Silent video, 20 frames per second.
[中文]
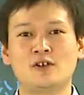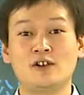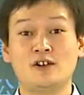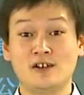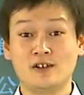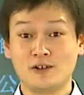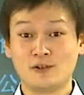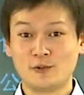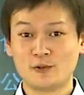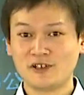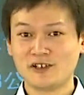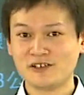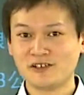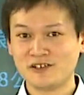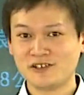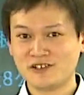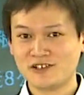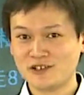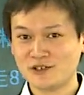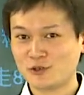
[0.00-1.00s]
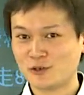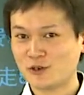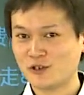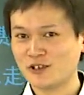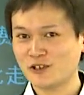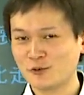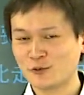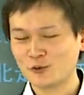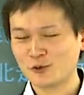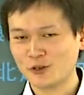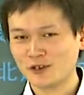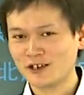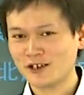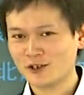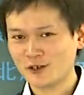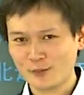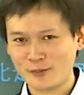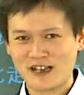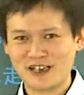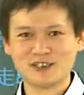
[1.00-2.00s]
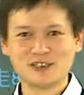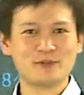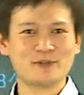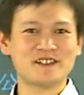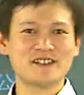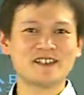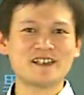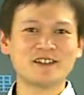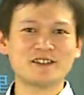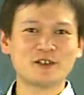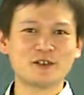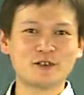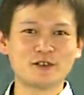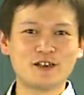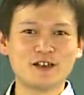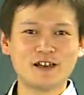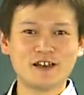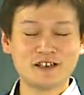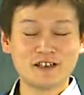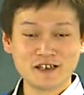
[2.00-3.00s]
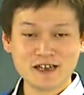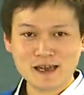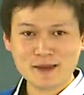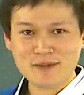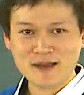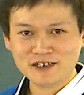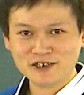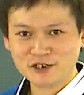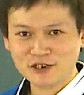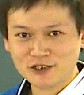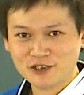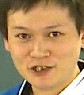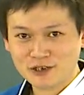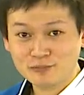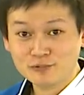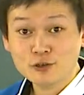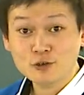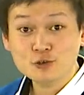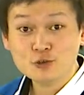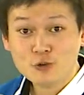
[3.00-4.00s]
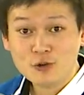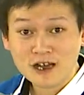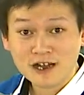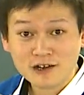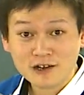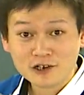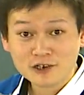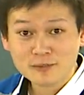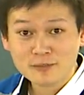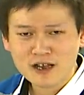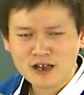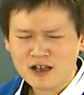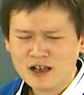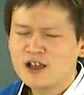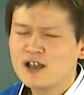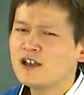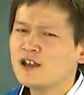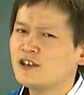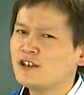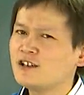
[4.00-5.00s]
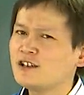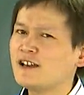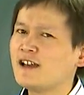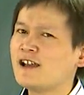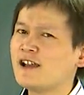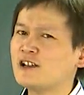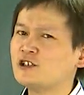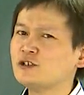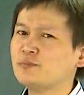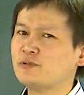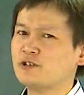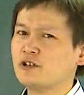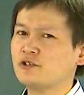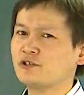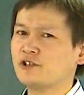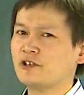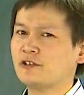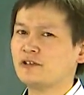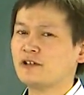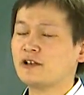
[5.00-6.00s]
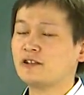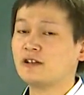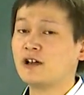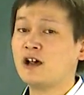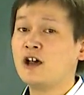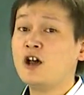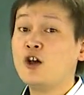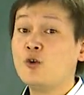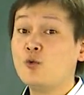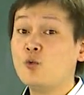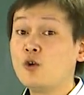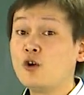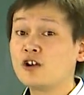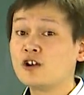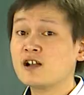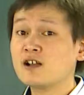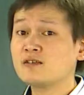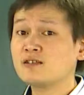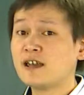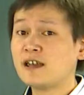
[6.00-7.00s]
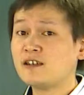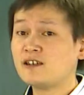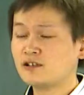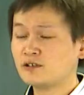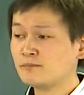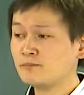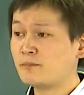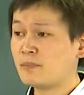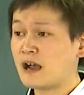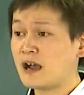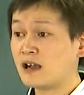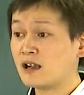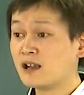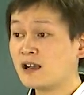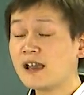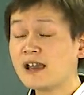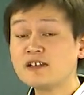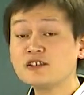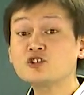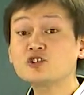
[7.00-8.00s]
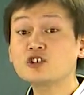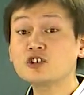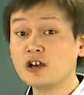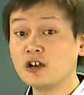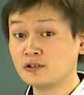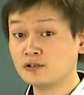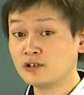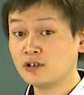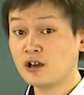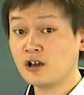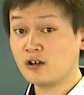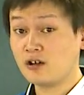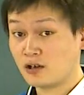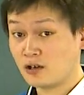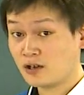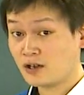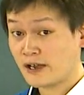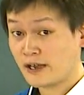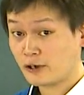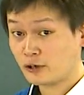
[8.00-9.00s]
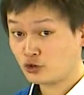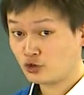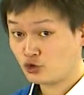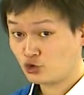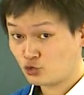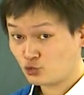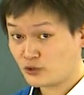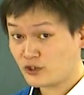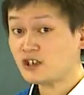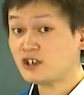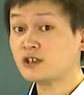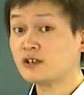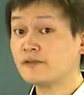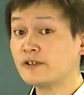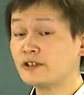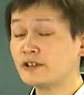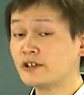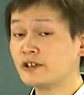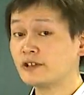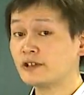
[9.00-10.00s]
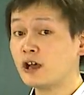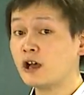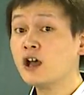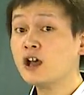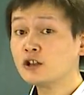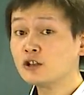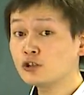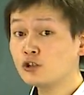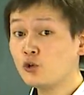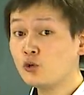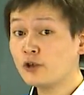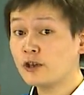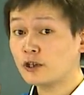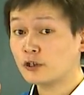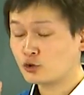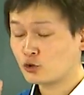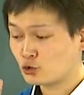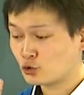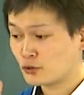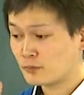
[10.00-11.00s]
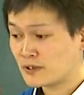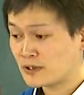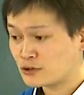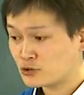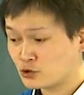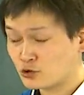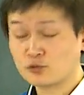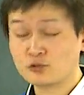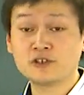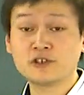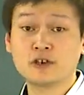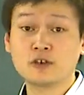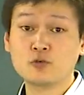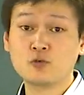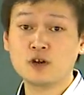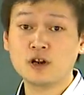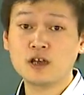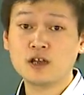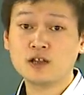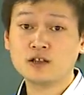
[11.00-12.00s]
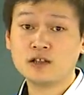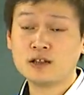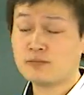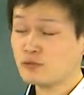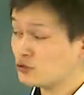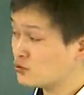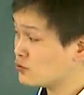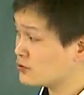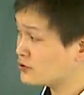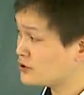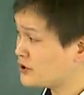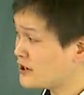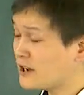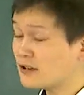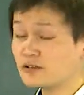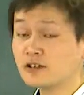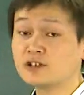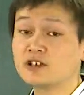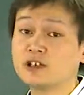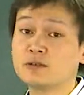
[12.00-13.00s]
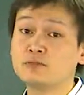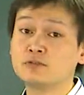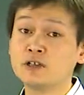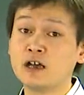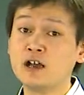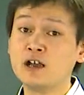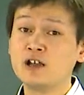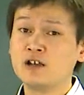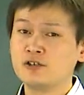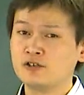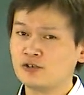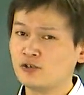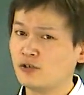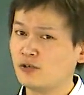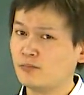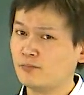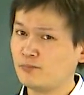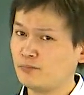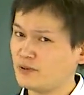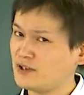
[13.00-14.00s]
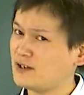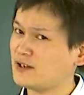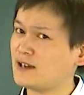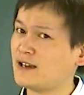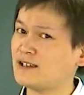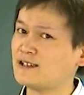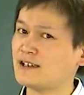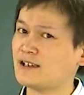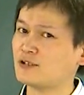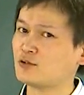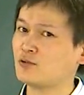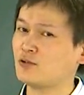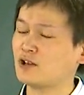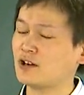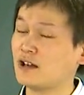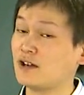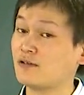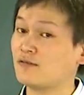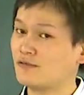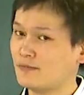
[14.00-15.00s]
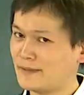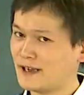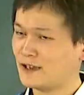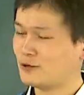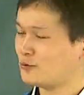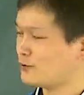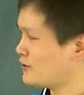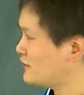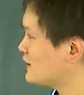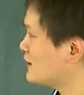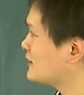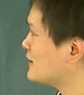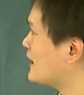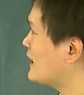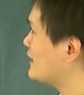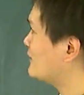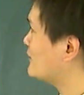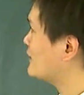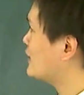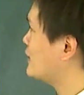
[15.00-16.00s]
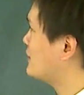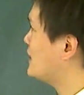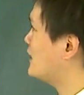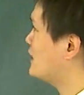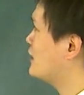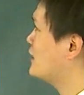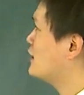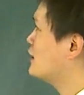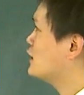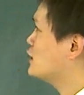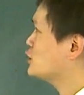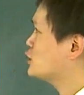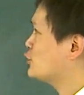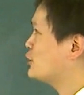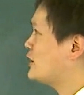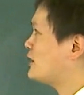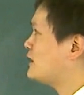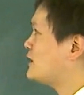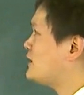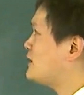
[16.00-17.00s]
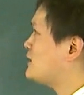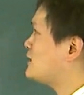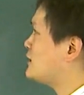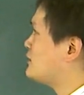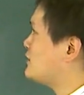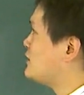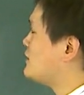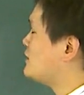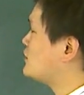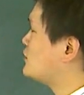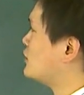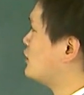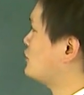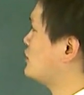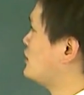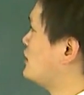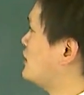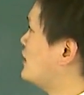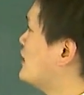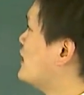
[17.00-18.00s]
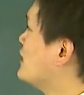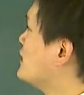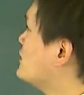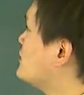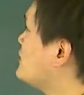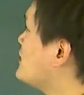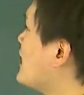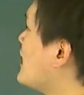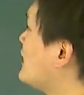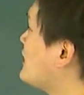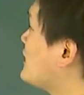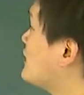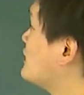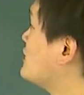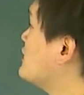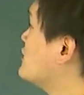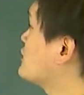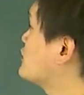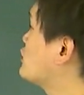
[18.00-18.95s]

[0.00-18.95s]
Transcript: 呃，我相信自觉的同学呢，都把视频暂停了，应该把这些题目都做完了，是吧？应该还是比较简单的。我刚才已经把该强调和该注意的问题呢，都给同学们总结过了。那么做这样的题目呢，就不应该再错了。我们来对一下答案，好吧？首先例一的第一小题，下列各